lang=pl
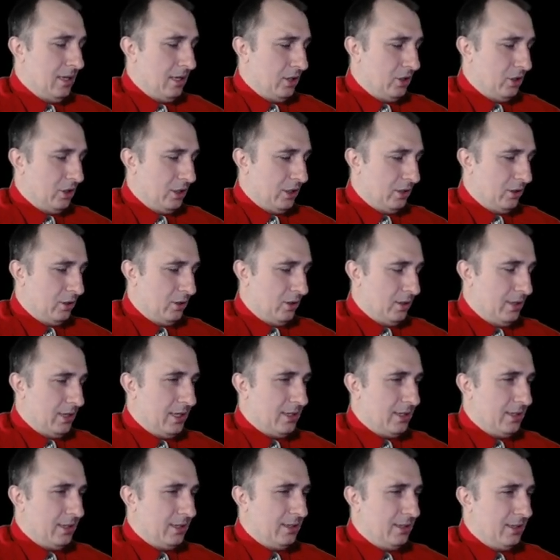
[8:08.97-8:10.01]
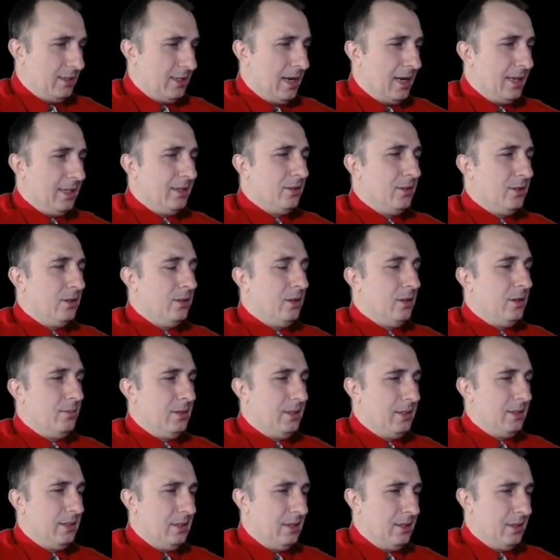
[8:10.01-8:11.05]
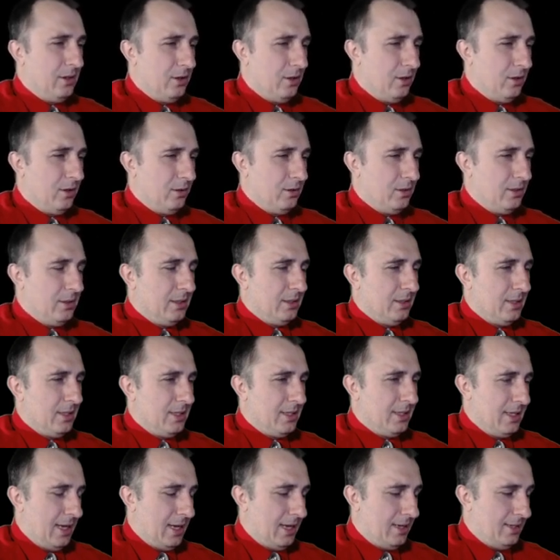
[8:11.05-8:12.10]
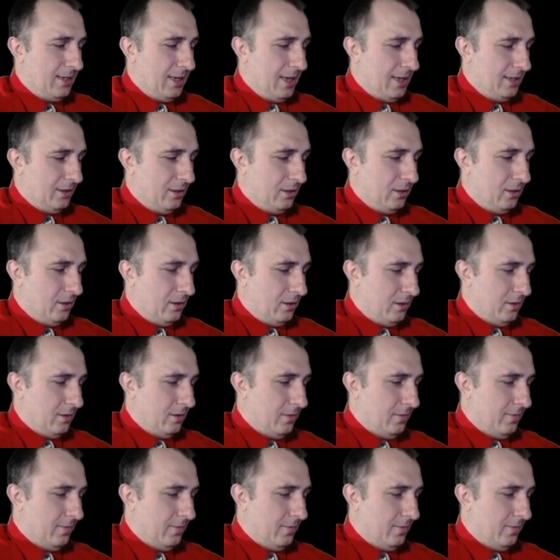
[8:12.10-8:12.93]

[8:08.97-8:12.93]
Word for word: że to jest random od 0 do